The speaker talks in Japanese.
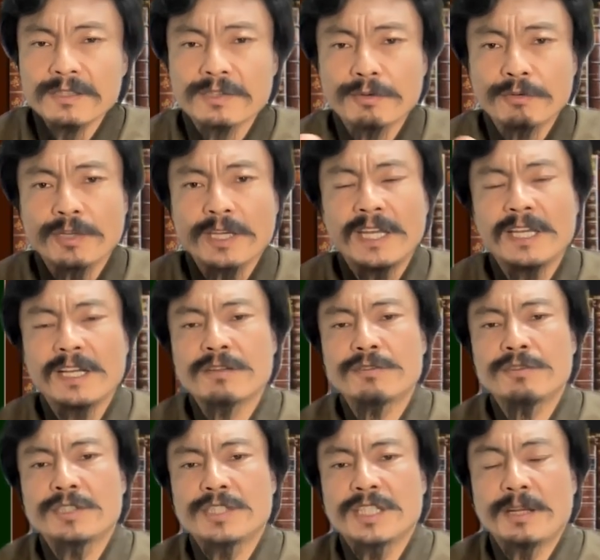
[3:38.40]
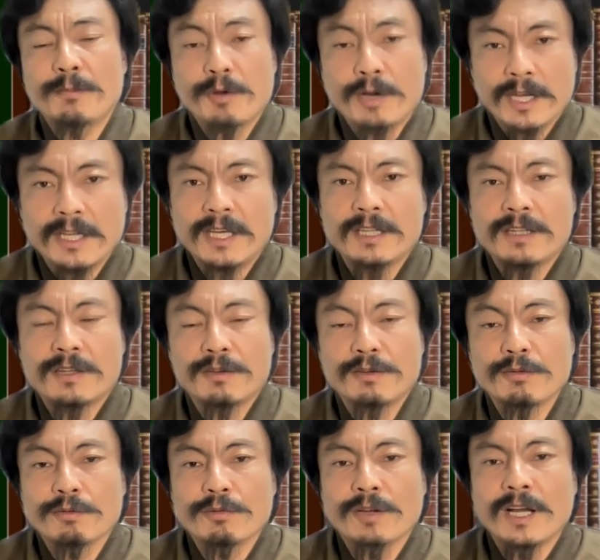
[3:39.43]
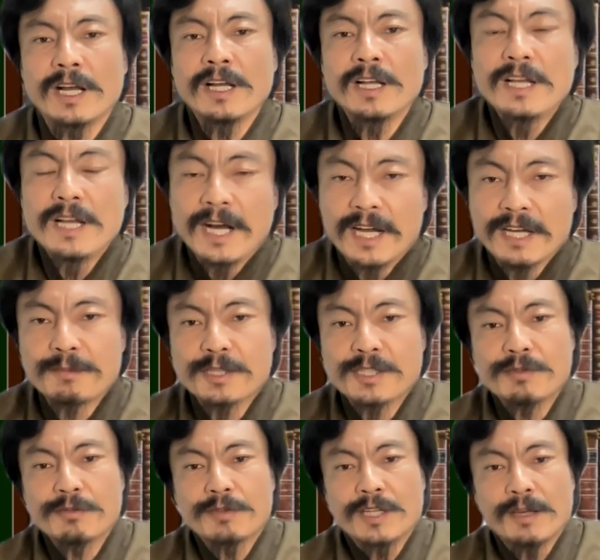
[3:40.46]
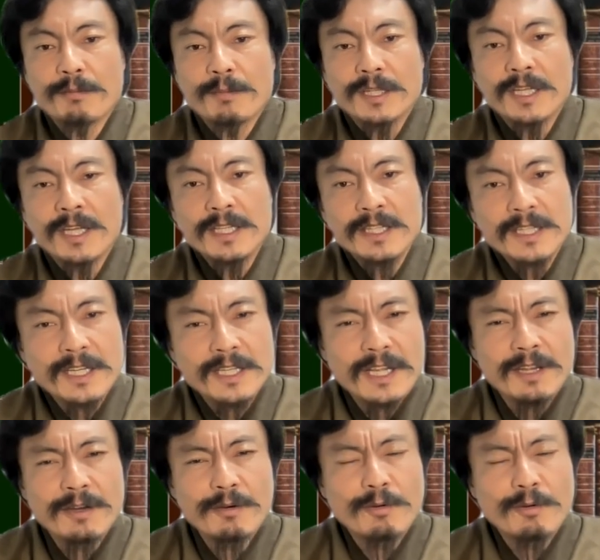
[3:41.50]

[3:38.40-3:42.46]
その契約してもらえないっていうことがありますので、まあ、大体ね、